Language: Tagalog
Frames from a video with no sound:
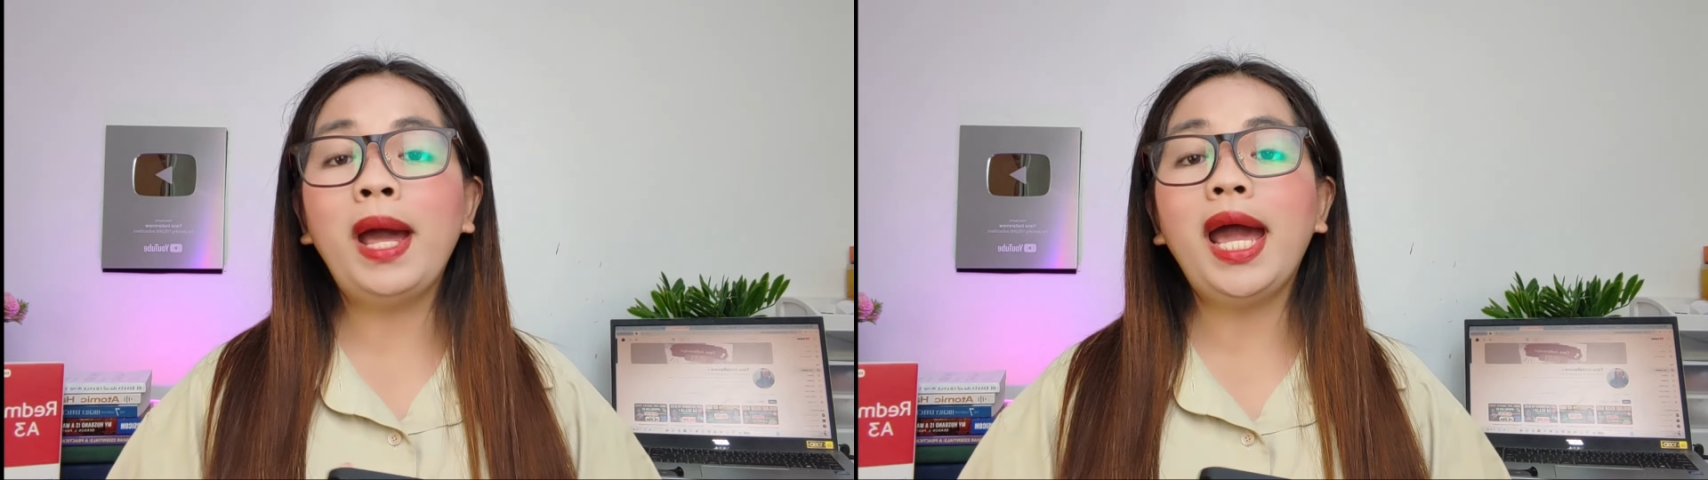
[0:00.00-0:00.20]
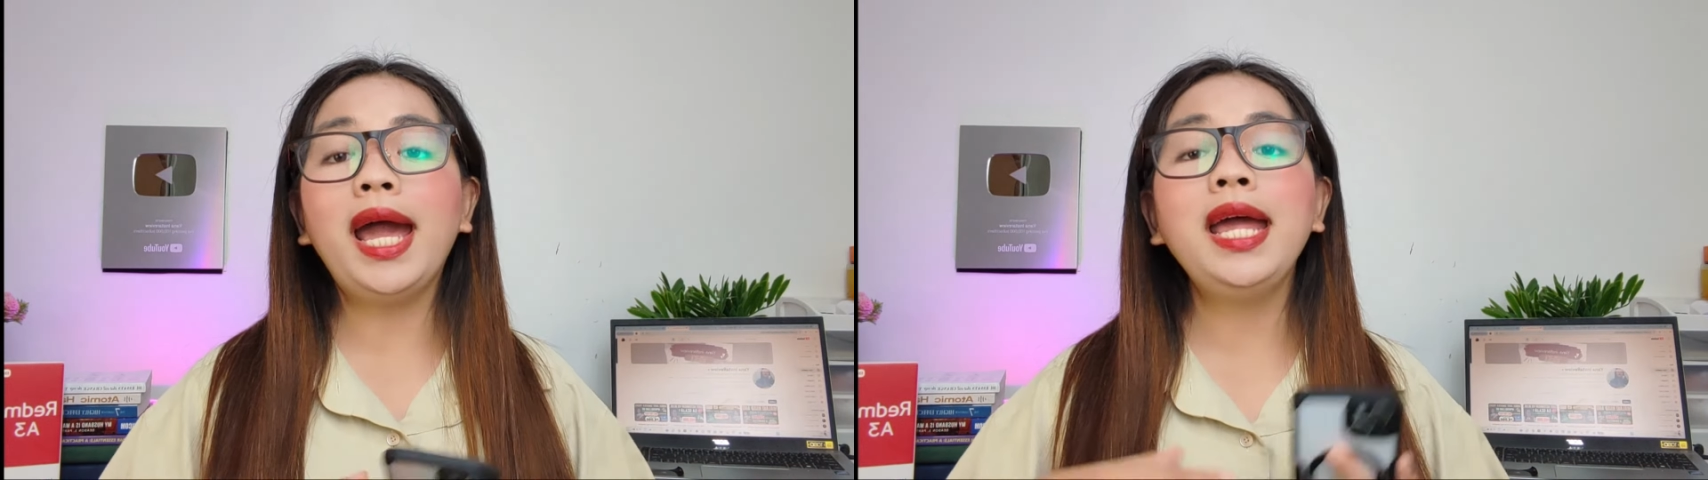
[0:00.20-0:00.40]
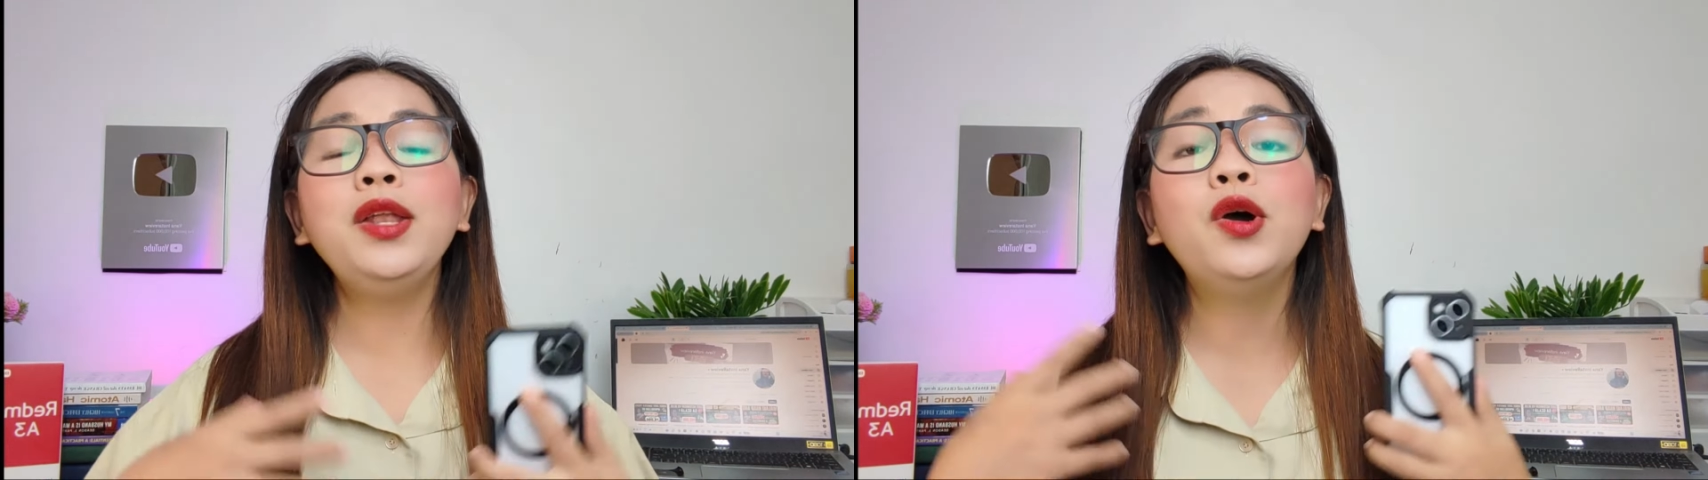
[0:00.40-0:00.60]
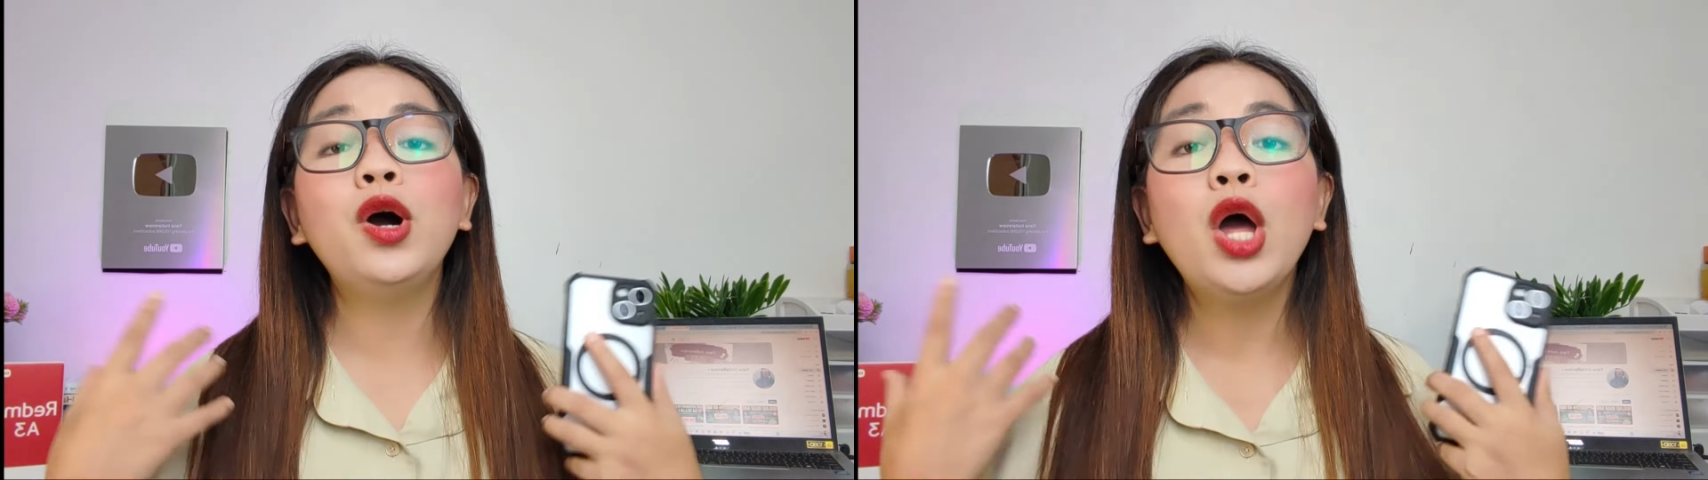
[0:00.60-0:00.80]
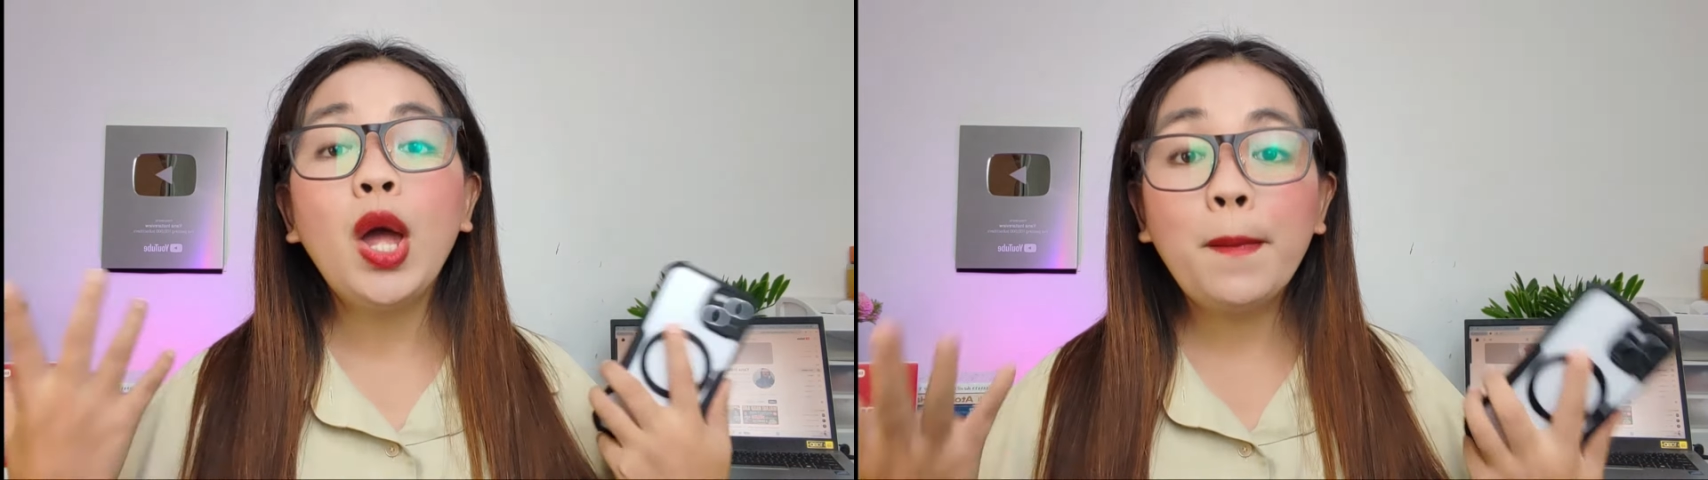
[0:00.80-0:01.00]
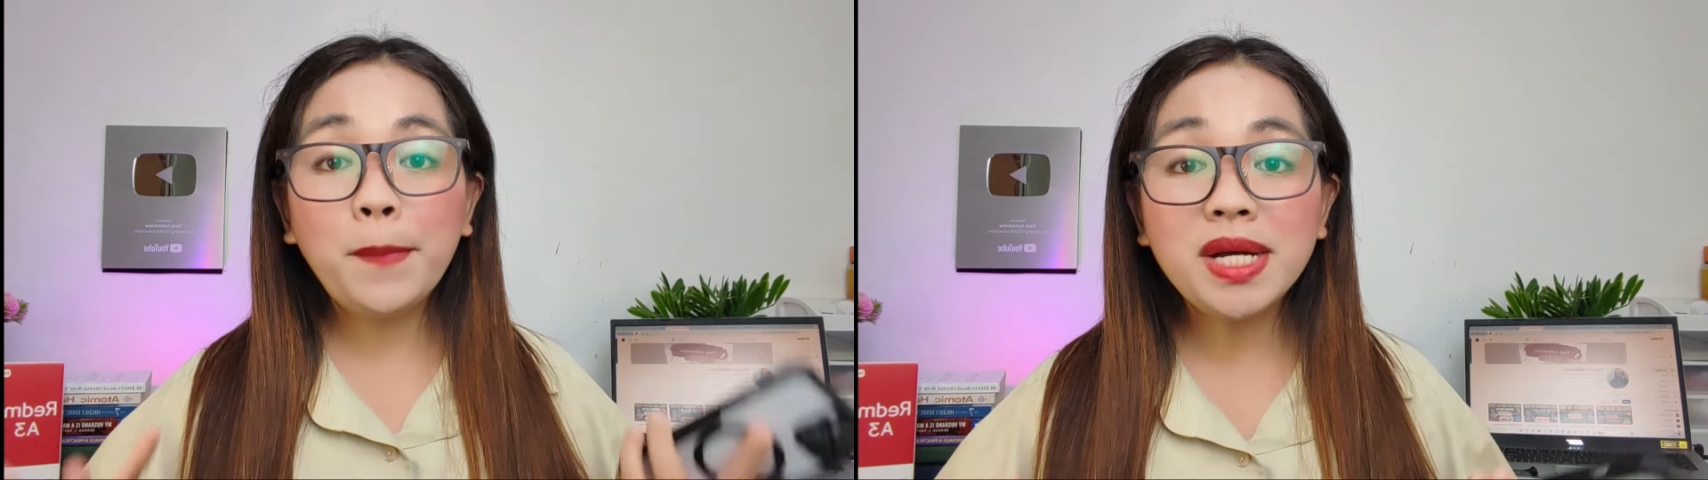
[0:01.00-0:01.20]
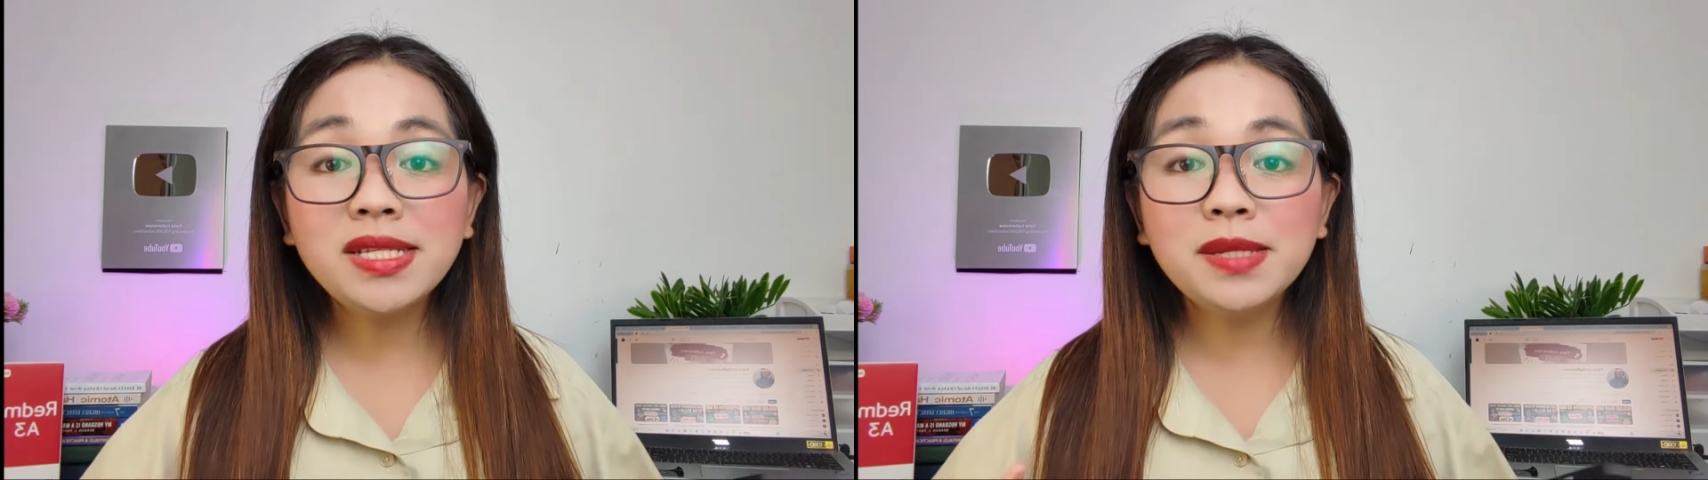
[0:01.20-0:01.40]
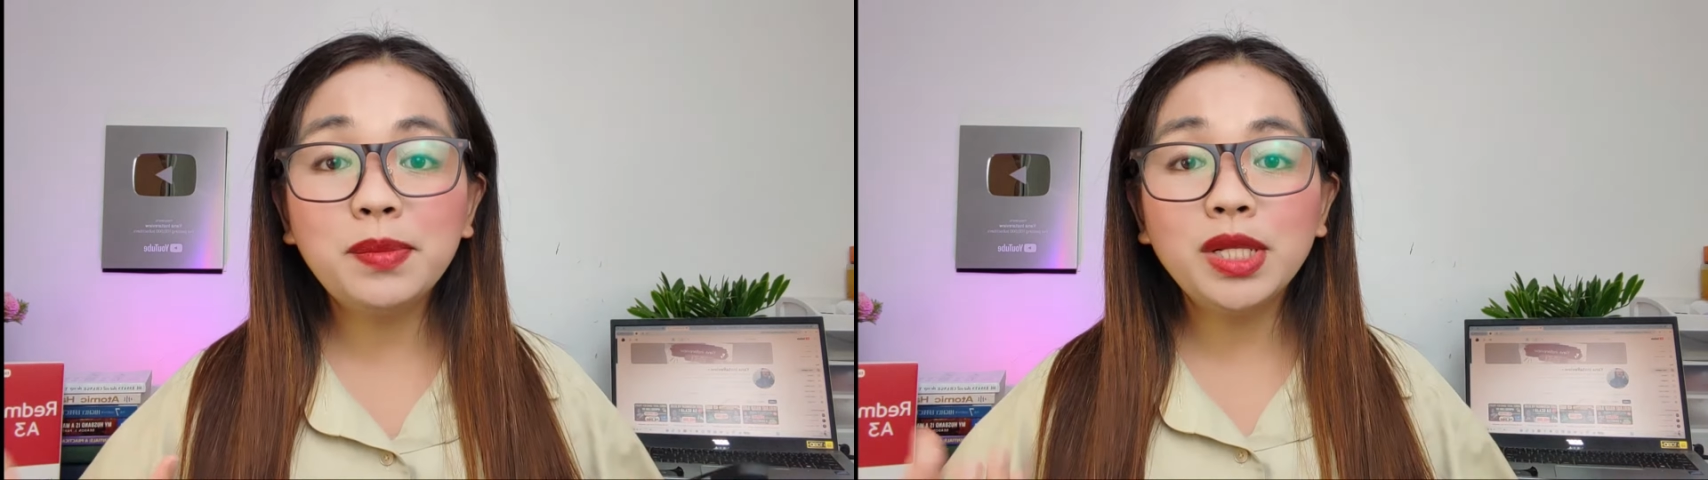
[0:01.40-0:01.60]
paano
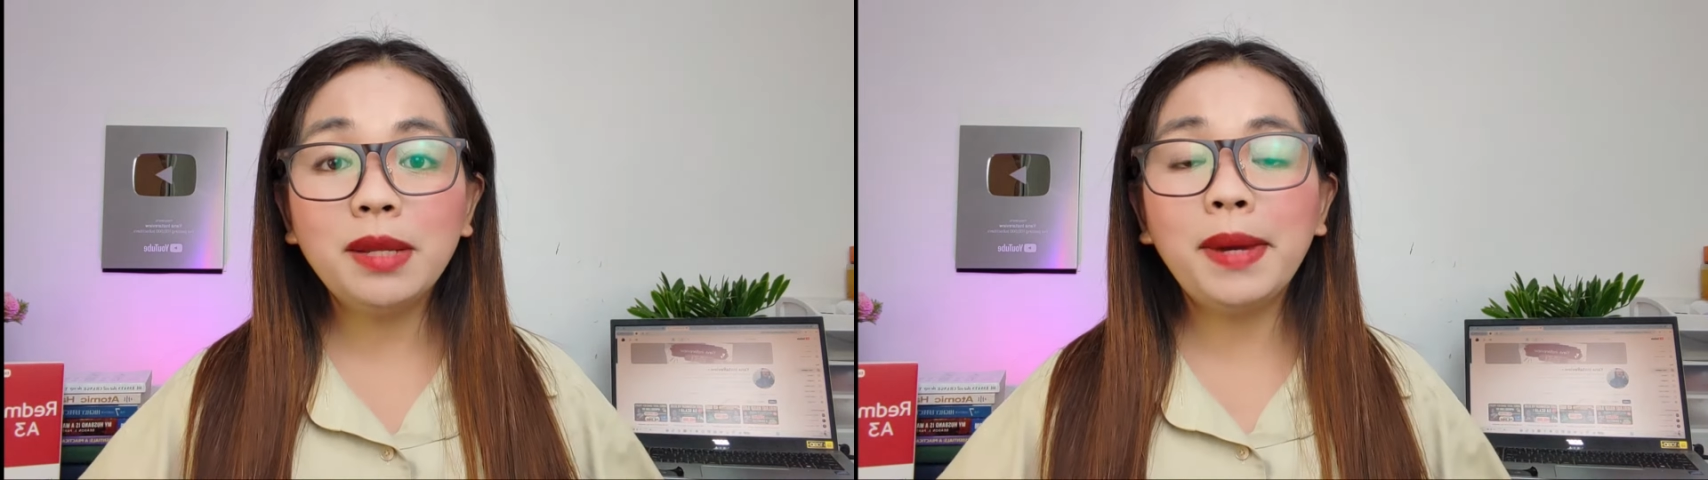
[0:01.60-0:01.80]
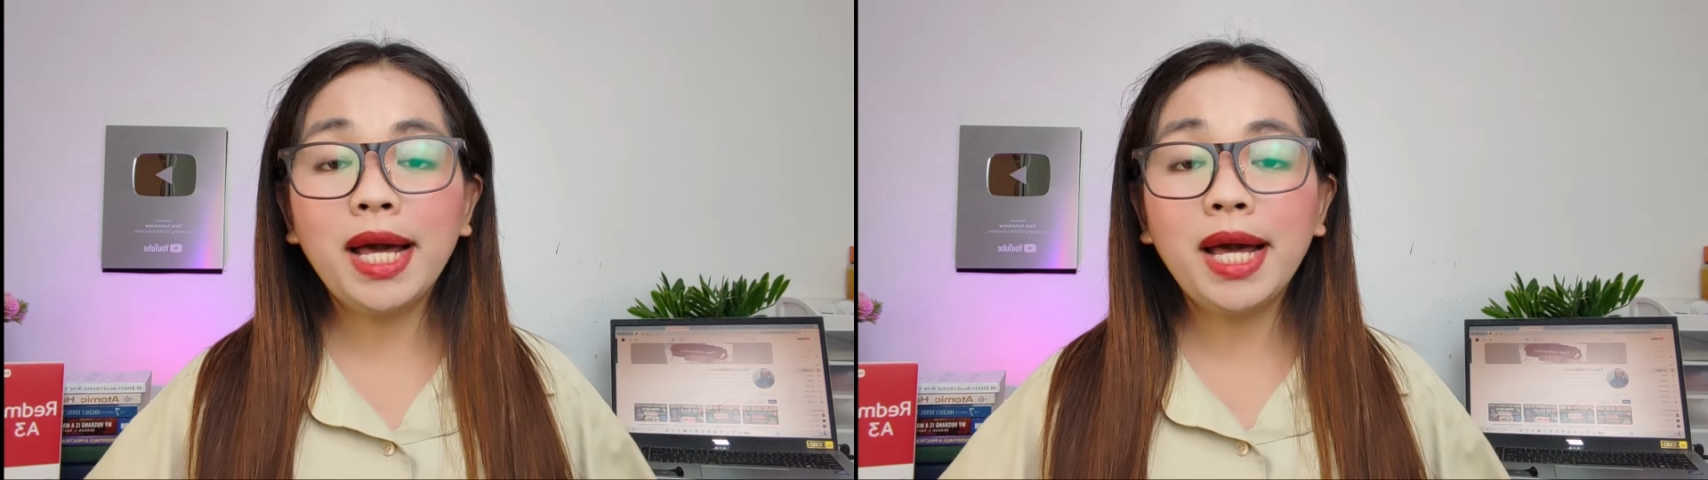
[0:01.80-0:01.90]
possible na